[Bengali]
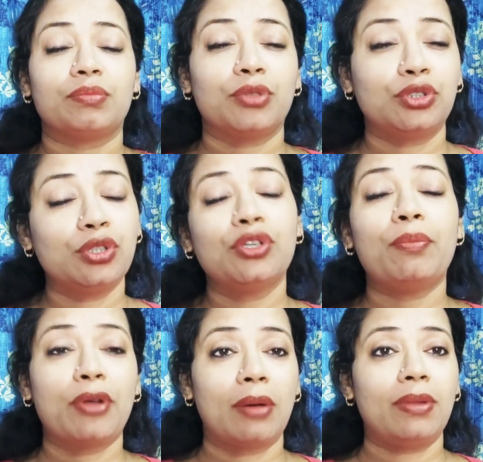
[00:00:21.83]
প্রচণ্ড
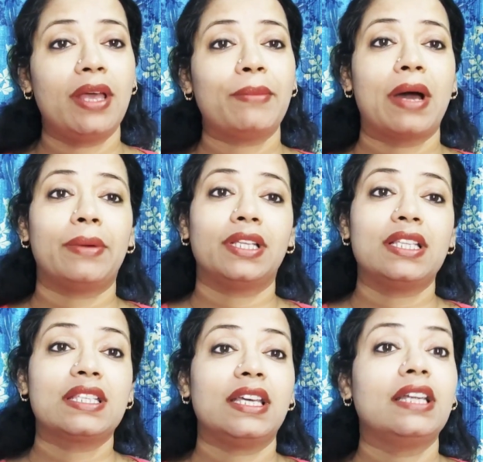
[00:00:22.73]
প্রবলেম
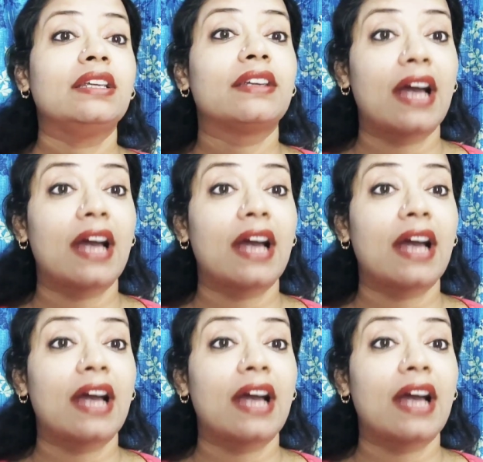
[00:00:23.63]
আমাদের স্কিন